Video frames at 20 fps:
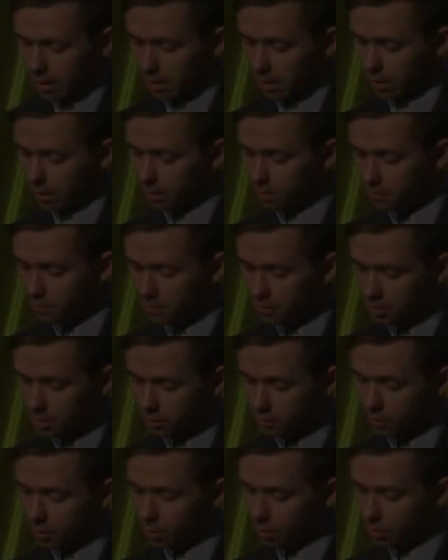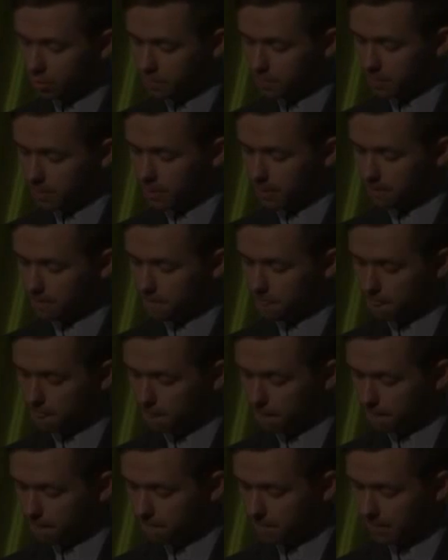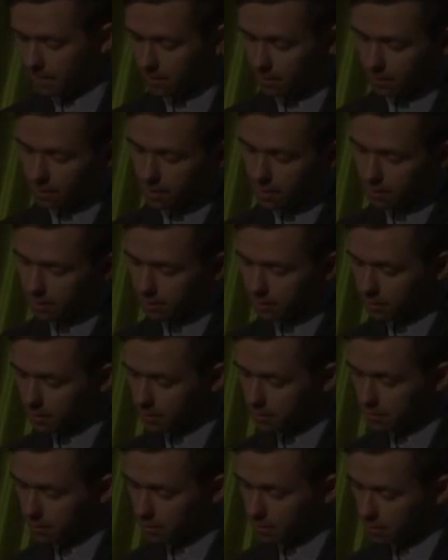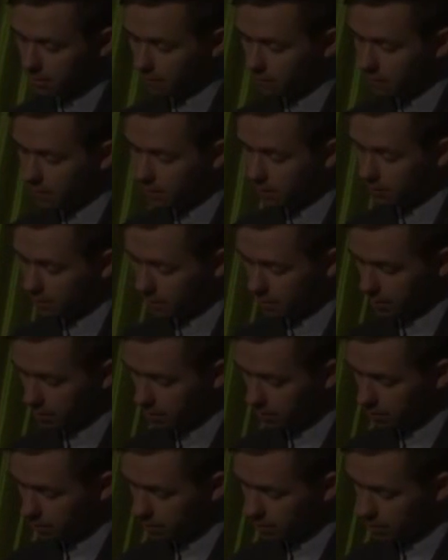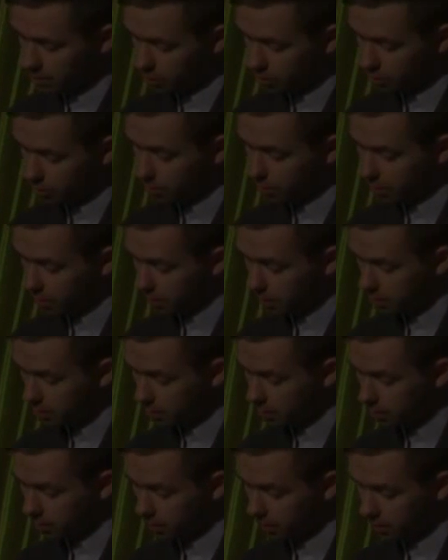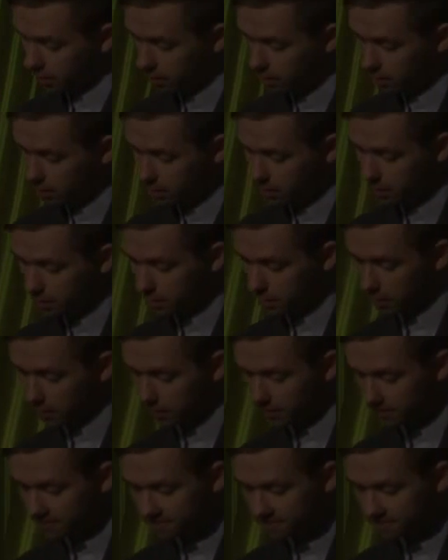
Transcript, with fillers: о любви нашего Господа. Иоанна 3 глава и 14 стих.